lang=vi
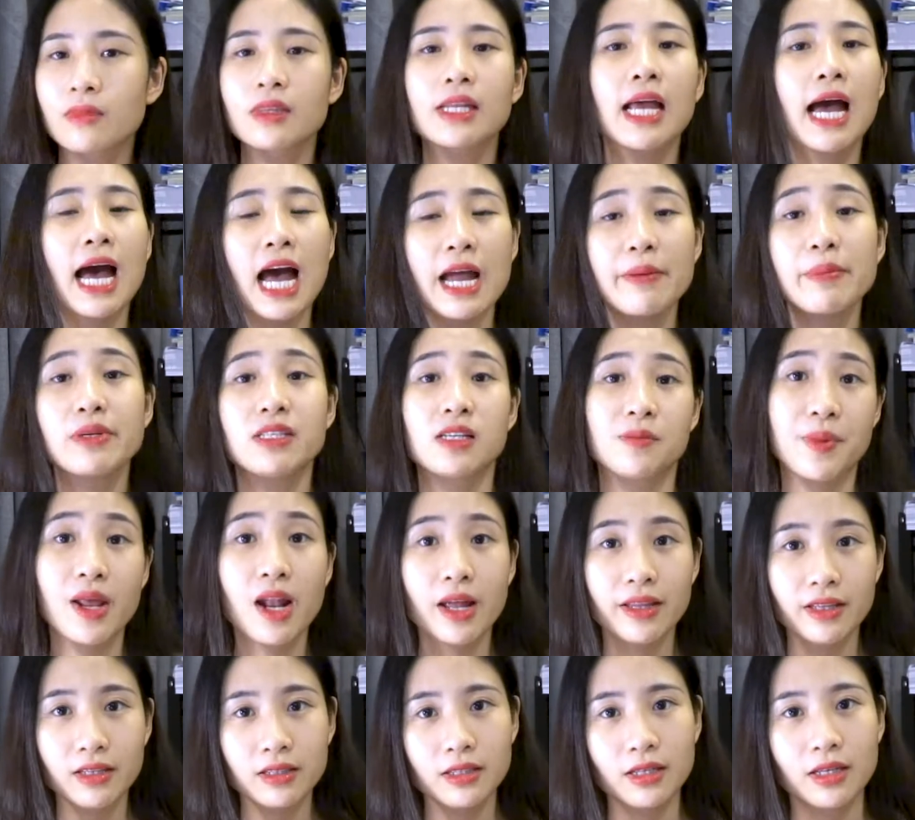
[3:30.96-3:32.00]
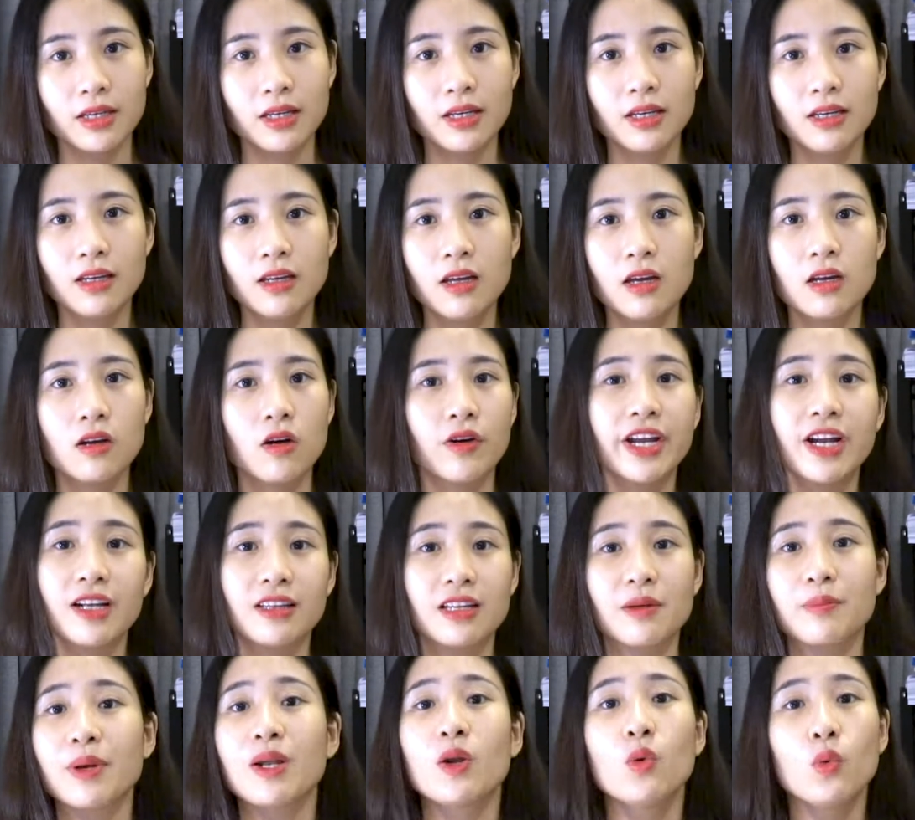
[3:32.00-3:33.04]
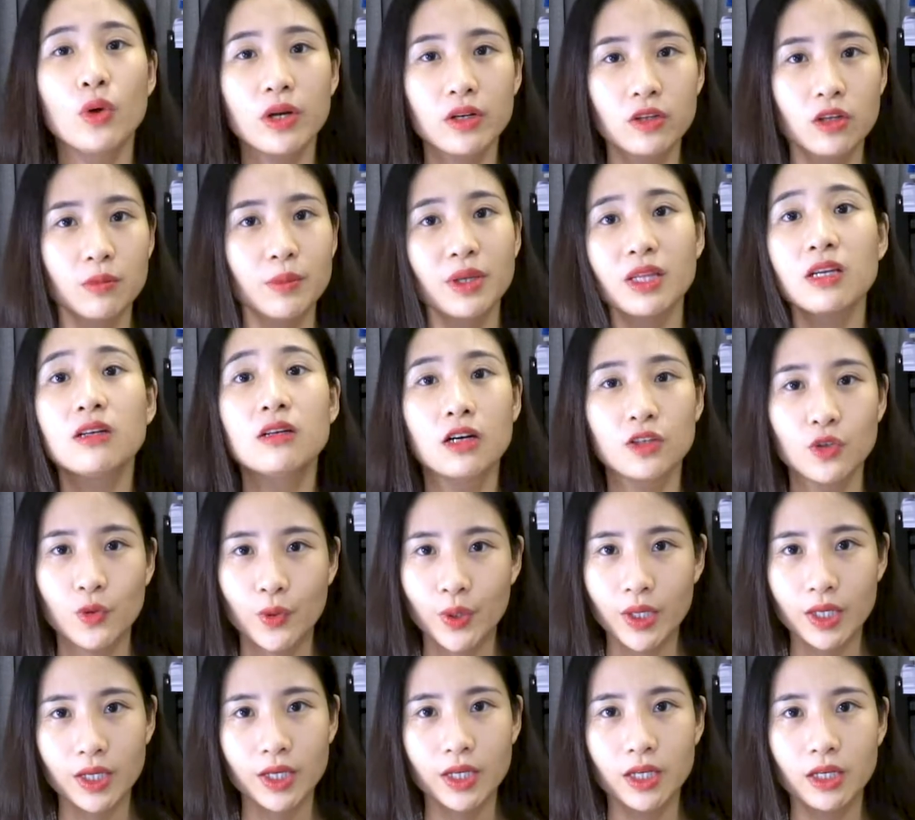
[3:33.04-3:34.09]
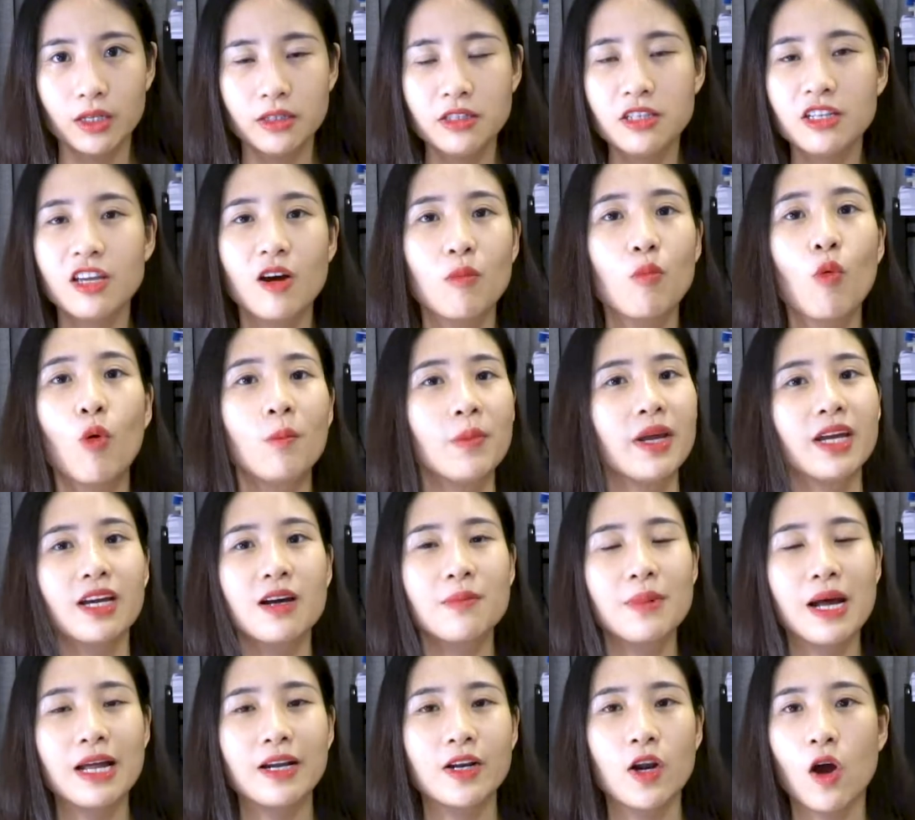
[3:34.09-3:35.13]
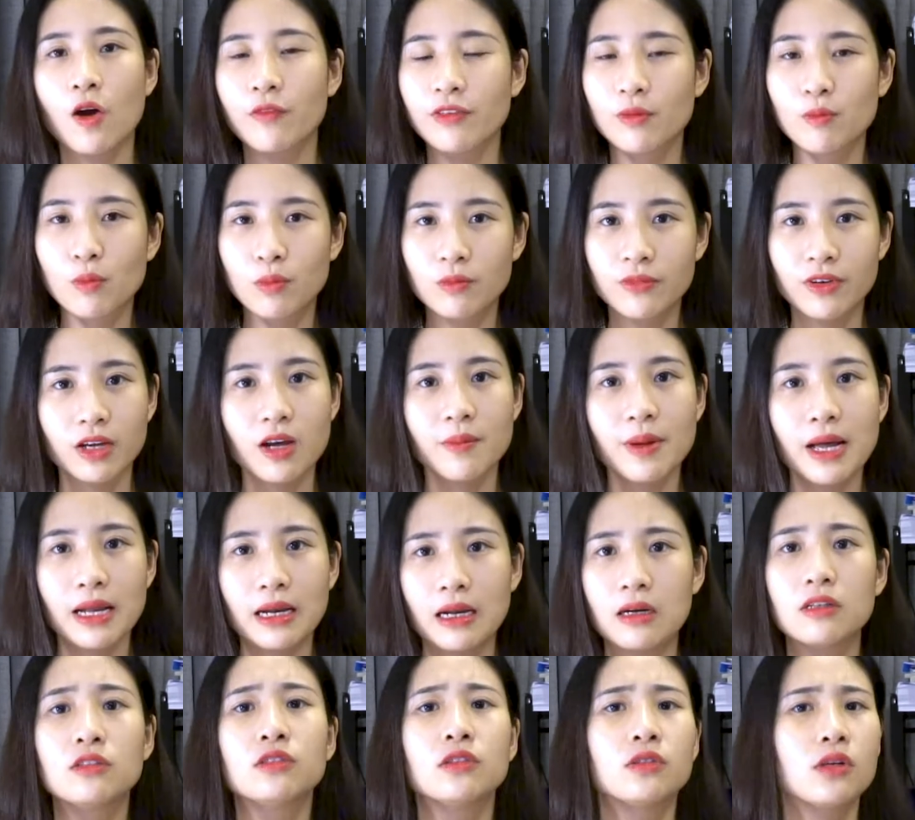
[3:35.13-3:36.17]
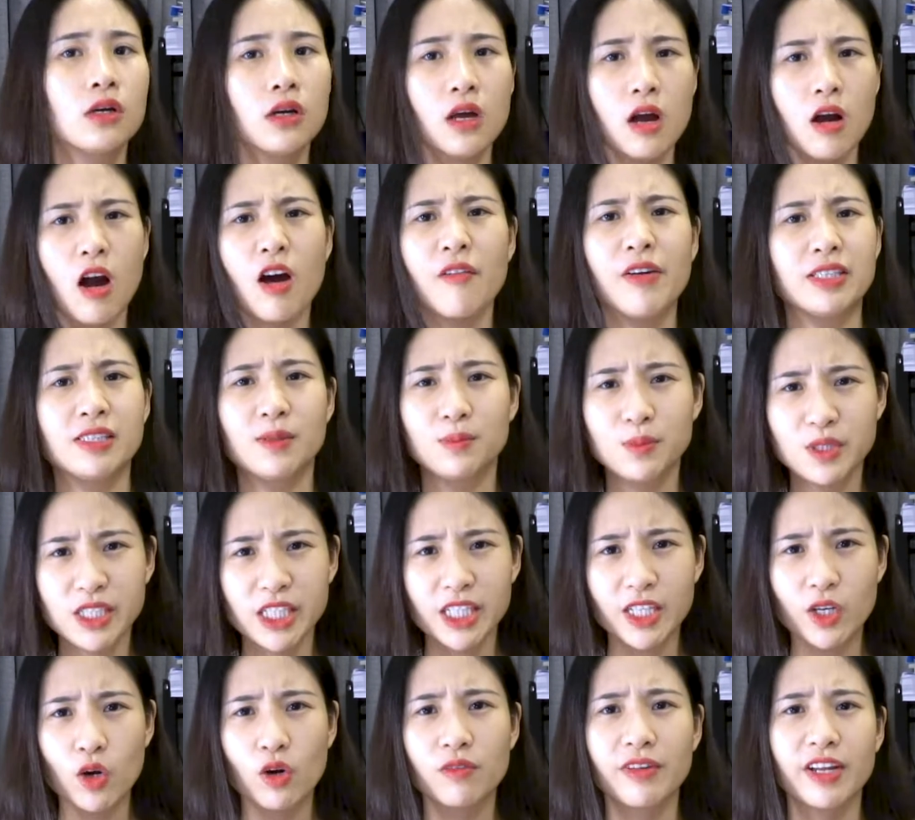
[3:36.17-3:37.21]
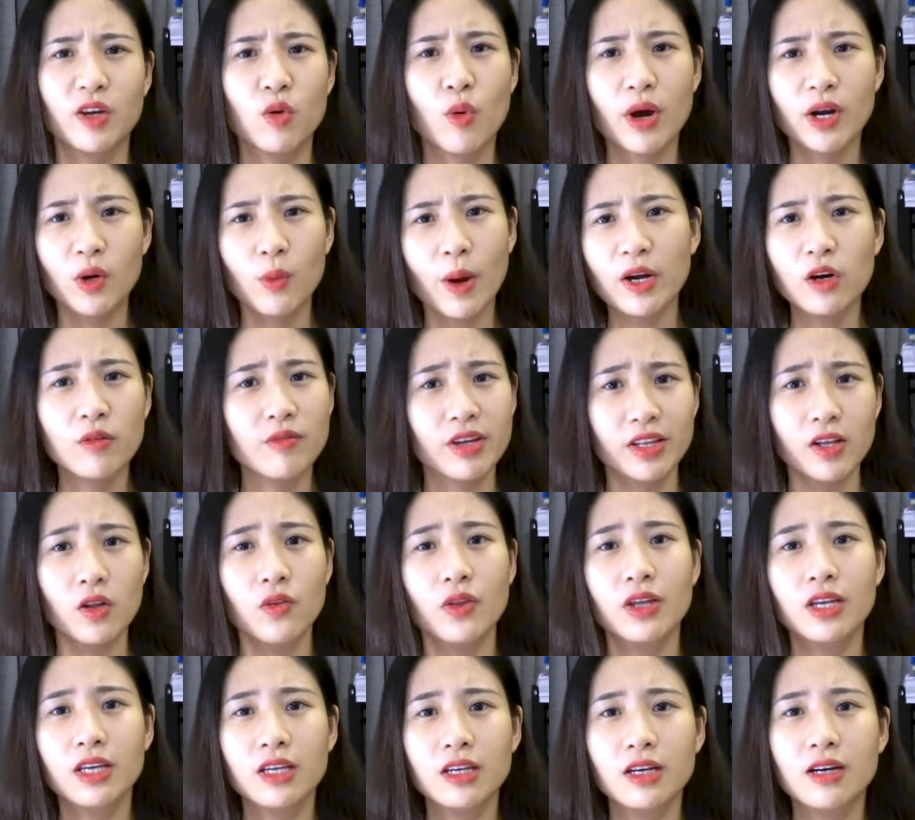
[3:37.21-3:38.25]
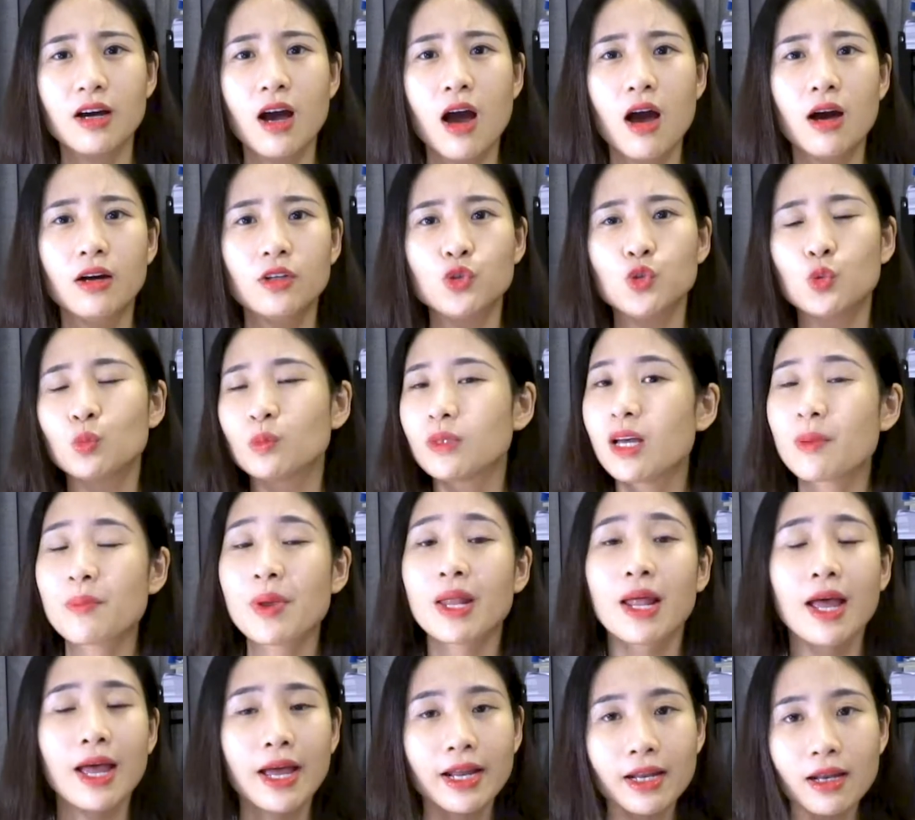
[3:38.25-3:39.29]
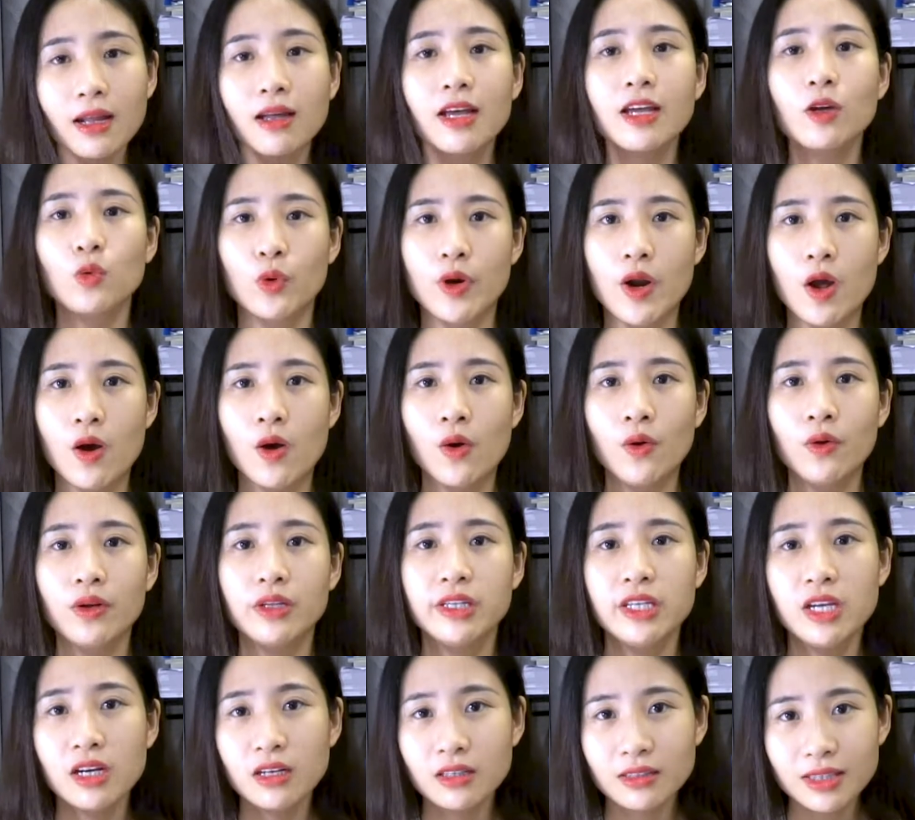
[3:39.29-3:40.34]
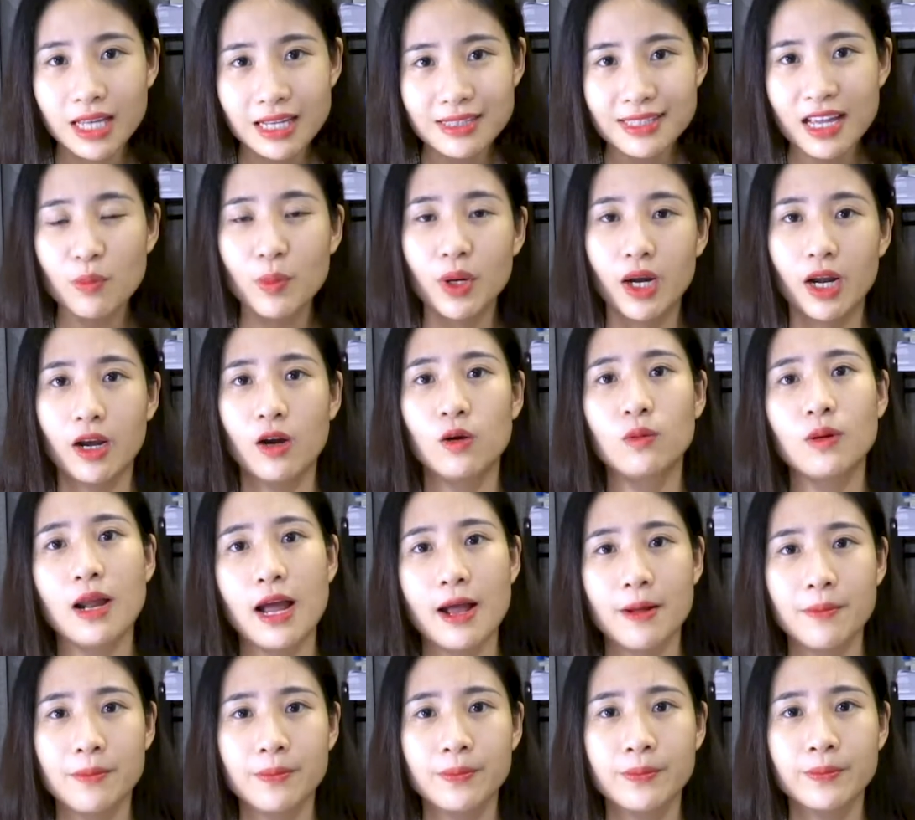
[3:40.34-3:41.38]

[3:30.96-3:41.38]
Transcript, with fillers: ai mà chẳng biết là như thế có khi người ta biết luôn rồi biết thừa rồi ấy như kiểu bố mẹ các bạn nói với, với các bạn là ừ con phải chăm chỉ con phải ngoan ngoãn mình nọ thế kia chúng ta biết hết lợi ích của nó nhưng tại sao mình lại không làm